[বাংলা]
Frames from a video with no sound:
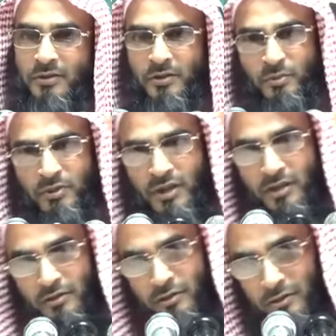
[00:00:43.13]
যদি
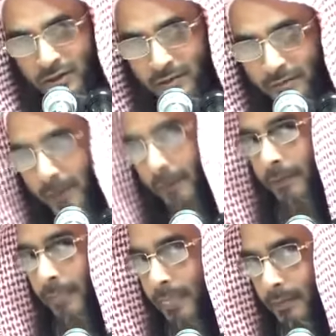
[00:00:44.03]
মোদির কোনো কথা বলে
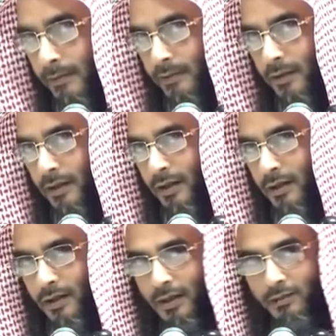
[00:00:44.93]
কান
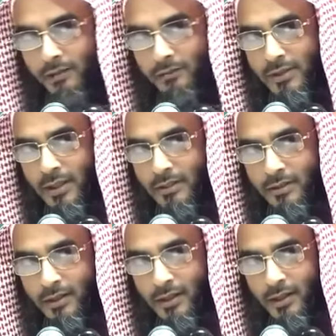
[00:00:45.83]
খাড়া করে বসে
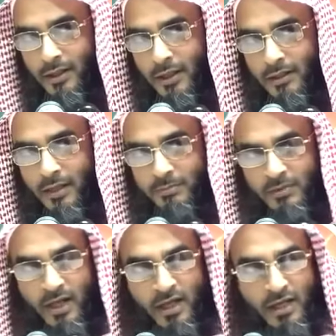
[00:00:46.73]
আছেন হ্যাঁ, এক কাপ
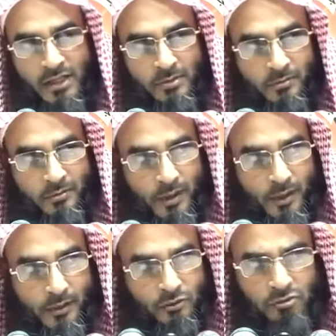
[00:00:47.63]
চা নিয়ে আসতে বলবে
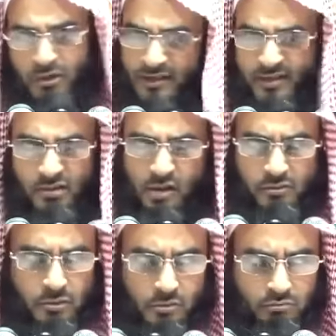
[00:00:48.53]
তাই শুধু রাজি
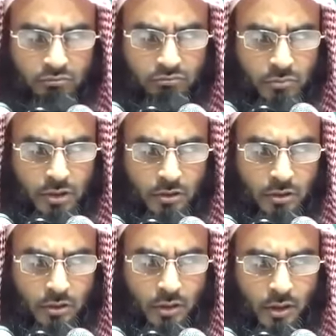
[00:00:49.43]
করার জন্য
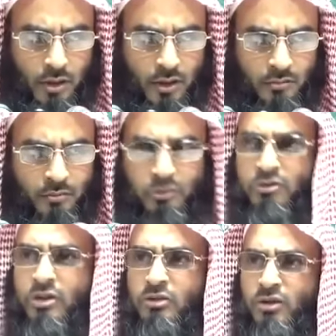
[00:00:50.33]
হ্যাঁ,
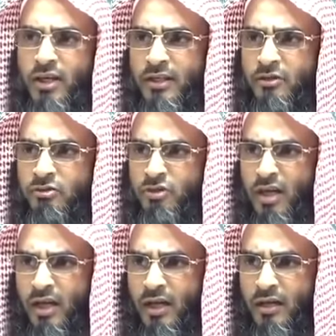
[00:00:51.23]
মোদিরও না কিছু
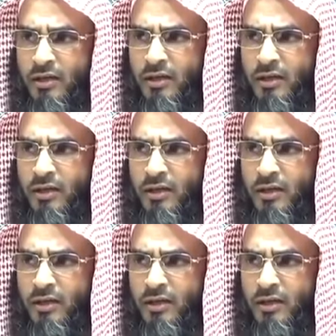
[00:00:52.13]
না